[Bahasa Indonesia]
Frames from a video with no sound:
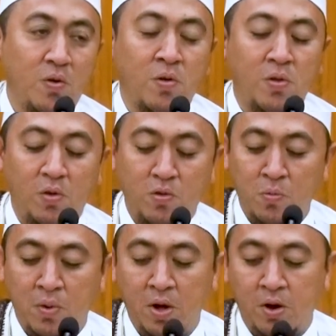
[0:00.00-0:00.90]
Allah
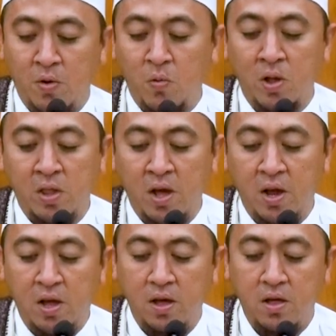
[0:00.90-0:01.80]
Subhanahu wa
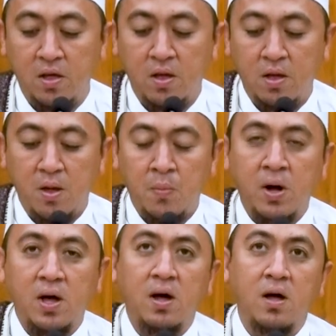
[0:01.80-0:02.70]
taala.
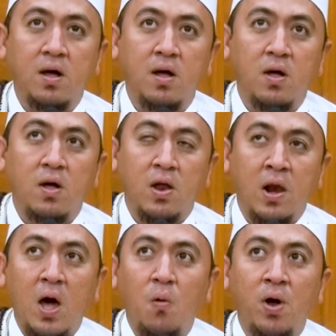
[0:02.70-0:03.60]
Maka
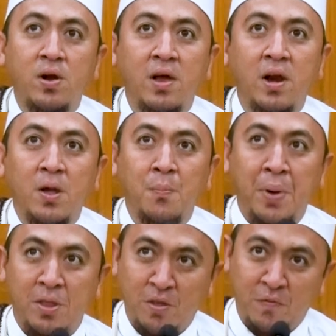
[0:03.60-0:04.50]
lawan dari
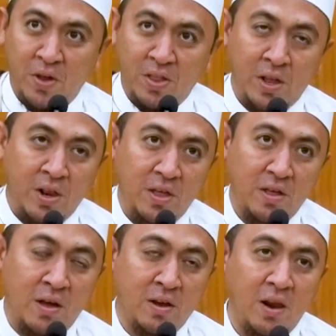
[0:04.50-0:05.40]
empat sifat ini
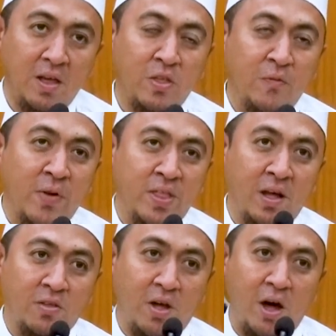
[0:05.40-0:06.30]
adalah sifat
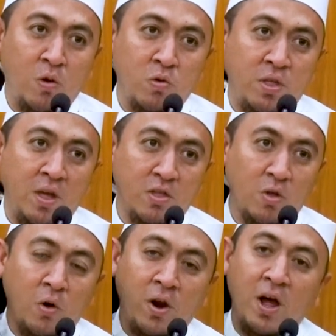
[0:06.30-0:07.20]
yang seharusnya
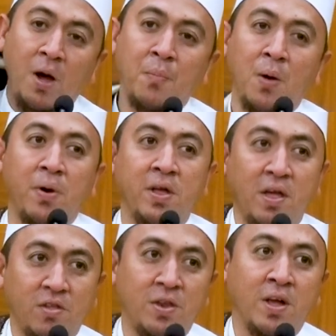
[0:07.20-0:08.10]
seorang hamba
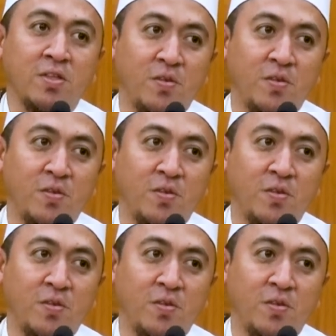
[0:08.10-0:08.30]
berhias dengan